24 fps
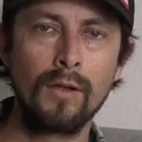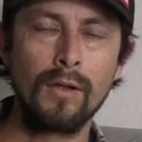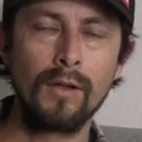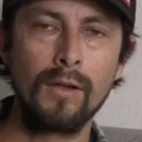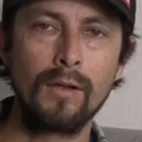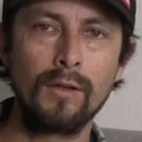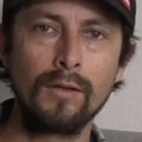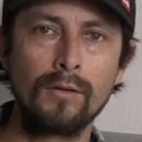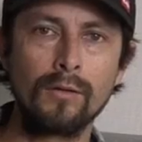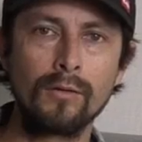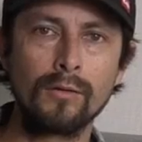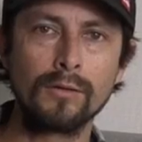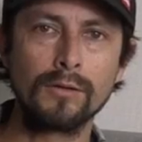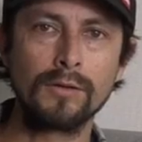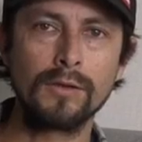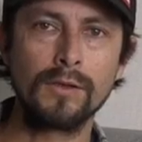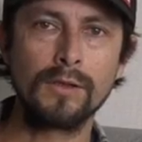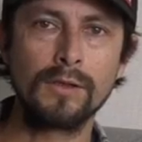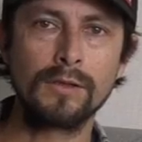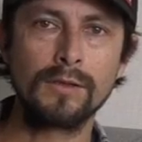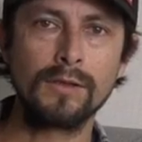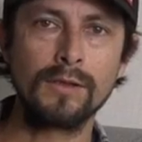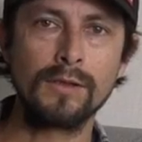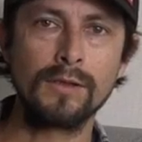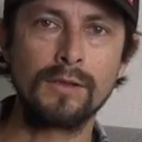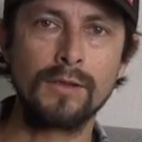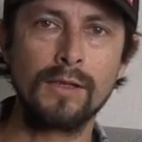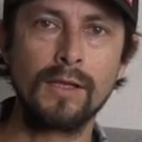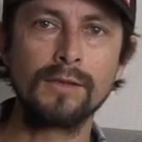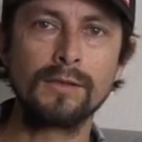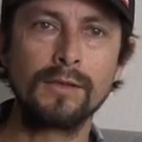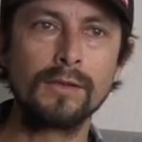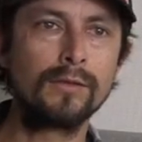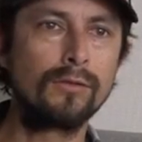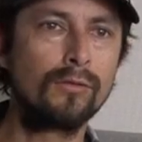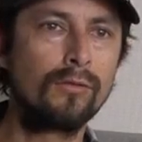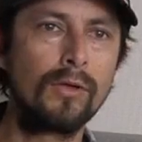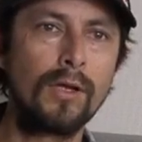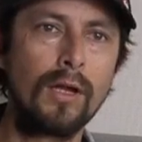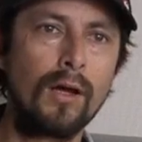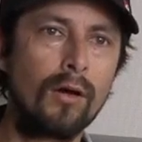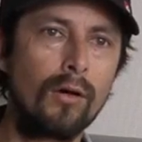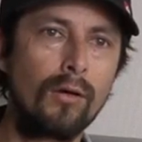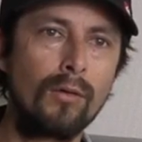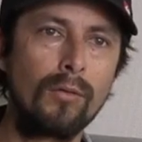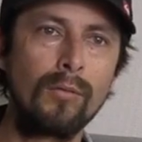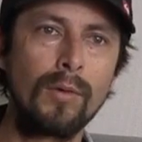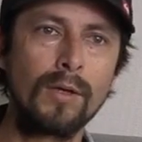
Entonces, este, este, es un lado